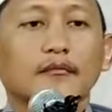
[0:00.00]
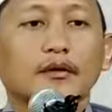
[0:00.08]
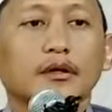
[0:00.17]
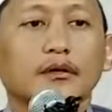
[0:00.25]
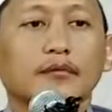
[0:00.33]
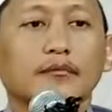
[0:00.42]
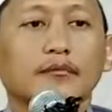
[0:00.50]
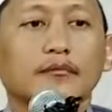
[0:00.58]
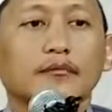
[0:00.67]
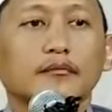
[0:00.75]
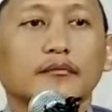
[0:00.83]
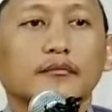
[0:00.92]
Ya. Yeah.
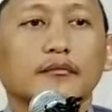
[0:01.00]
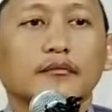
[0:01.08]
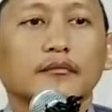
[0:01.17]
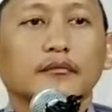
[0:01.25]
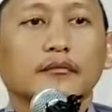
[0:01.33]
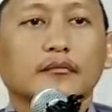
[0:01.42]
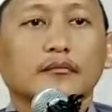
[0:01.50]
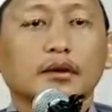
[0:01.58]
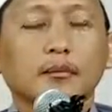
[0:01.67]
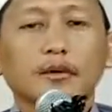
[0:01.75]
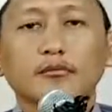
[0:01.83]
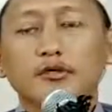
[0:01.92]

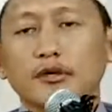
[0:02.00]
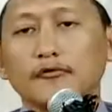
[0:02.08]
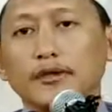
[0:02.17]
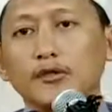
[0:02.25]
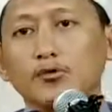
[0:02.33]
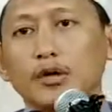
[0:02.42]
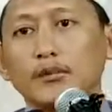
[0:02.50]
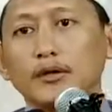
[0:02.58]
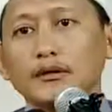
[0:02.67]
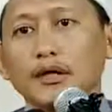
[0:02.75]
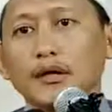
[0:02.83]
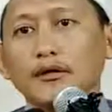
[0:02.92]
Imam Syafi'i juga
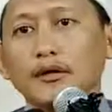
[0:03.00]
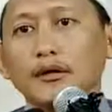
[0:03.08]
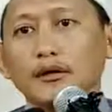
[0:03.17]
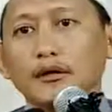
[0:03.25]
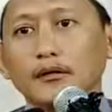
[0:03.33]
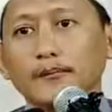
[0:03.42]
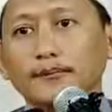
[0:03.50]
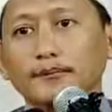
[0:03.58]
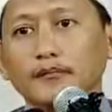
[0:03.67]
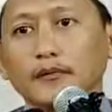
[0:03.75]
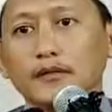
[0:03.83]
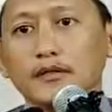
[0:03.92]
mentahdir
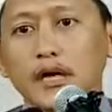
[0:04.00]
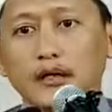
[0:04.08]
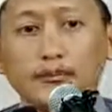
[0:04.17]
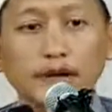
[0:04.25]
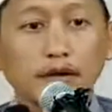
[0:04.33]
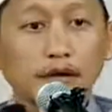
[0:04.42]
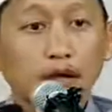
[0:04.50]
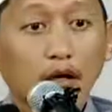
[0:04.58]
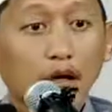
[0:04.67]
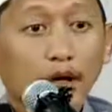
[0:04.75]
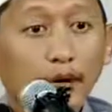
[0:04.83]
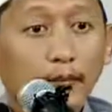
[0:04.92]
Ja'ad bin
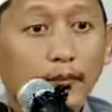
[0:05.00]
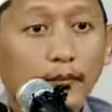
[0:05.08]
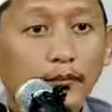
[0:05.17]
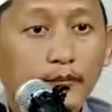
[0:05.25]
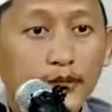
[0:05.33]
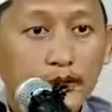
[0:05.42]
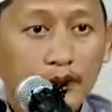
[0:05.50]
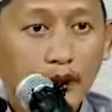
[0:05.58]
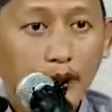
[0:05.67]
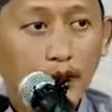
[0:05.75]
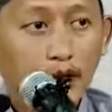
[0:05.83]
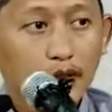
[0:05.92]
Dirham, Bishr
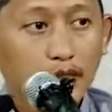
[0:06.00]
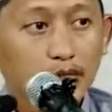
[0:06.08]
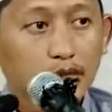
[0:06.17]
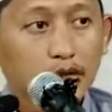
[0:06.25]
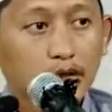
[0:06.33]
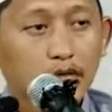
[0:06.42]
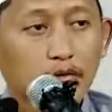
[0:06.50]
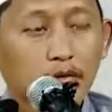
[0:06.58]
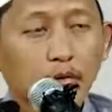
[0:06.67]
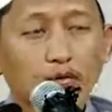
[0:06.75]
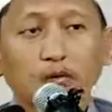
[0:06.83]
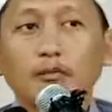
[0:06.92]
al-Marisi
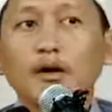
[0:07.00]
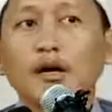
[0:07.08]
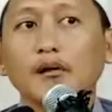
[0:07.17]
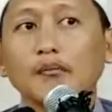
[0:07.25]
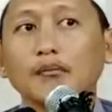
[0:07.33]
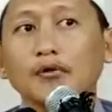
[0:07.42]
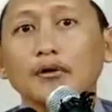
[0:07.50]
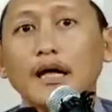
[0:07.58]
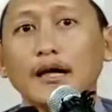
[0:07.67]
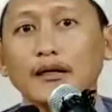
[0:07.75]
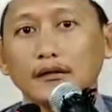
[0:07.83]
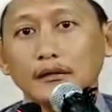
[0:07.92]
yang merupakan
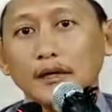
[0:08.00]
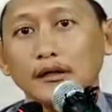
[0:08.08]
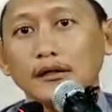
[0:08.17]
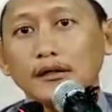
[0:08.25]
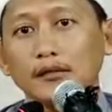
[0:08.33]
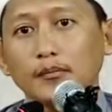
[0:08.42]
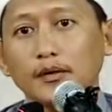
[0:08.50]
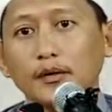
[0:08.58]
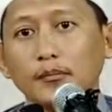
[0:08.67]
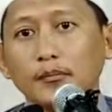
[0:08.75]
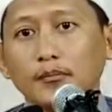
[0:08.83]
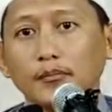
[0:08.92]
dai-dai
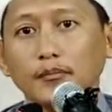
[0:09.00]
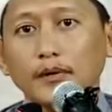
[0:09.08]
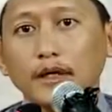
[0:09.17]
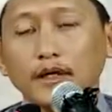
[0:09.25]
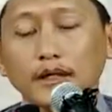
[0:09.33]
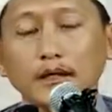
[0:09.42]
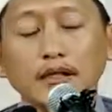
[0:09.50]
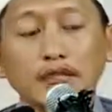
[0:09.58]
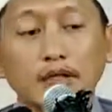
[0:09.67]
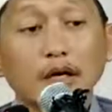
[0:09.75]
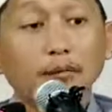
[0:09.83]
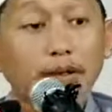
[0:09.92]
kepada keyakinan
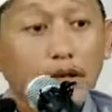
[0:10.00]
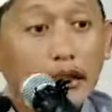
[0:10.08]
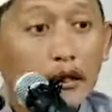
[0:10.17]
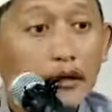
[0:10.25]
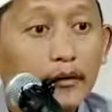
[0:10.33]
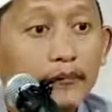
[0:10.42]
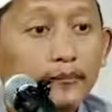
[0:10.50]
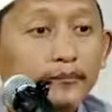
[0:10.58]
Jahmiyah.